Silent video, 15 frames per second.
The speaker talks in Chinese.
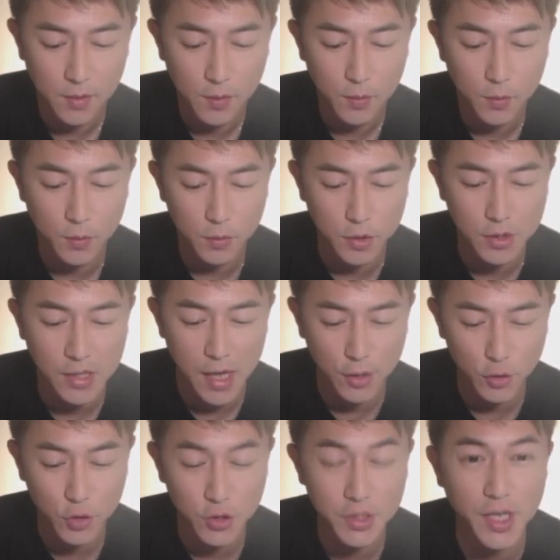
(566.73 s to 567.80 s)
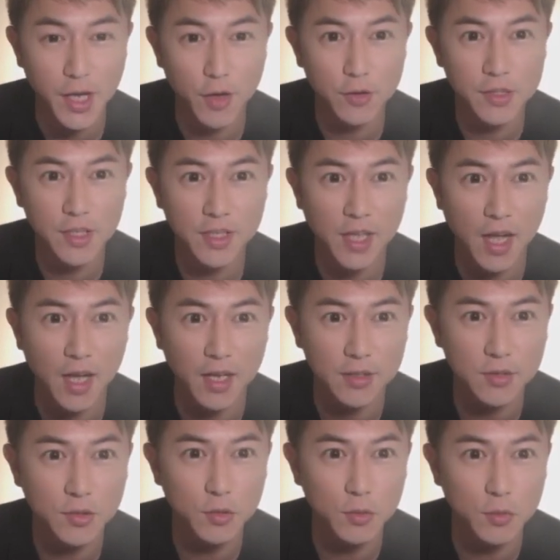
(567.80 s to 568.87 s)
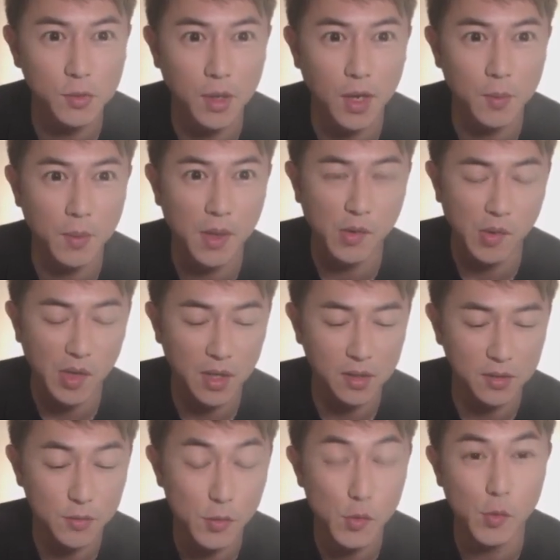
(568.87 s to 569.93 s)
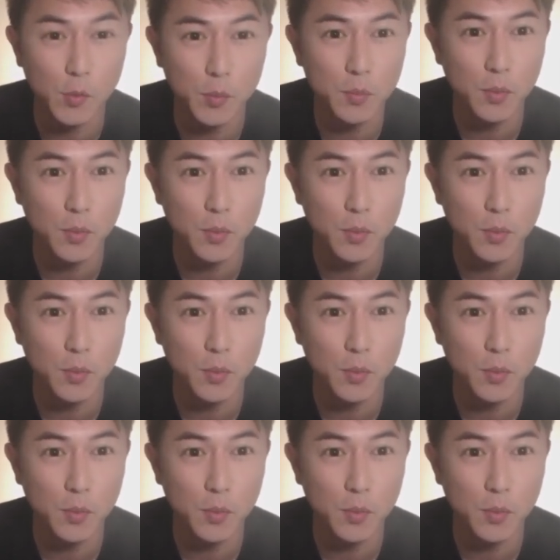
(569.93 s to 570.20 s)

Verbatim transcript: 我就尝试调一下打竖好不好看？如果不